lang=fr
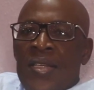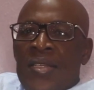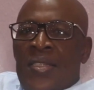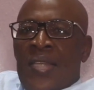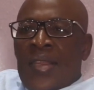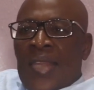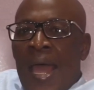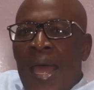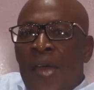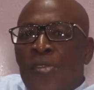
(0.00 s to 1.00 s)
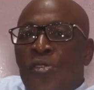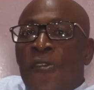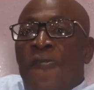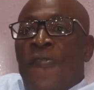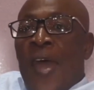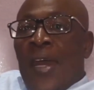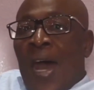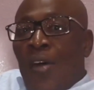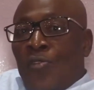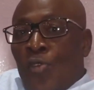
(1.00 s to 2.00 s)
c'était de faire
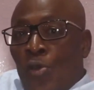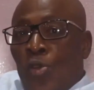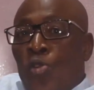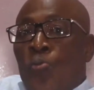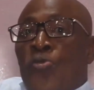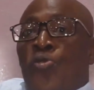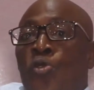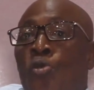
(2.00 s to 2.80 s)
en sorte que nous puissions